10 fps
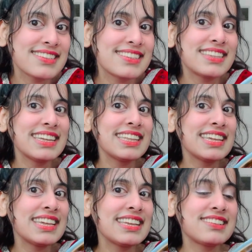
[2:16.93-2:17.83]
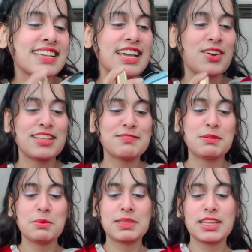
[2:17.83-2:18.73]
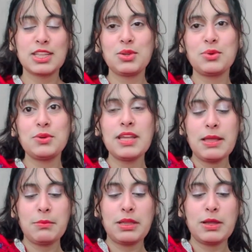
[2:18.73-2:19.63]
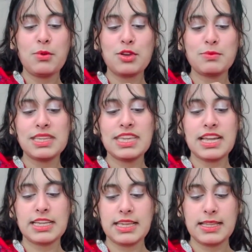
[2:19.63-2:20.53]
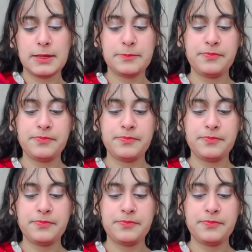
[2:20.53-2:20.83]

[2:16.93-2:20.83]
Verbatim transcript: सी दिस और इसमें मैं बताती हूँ मेकअप बॉक्स में क्या क्या है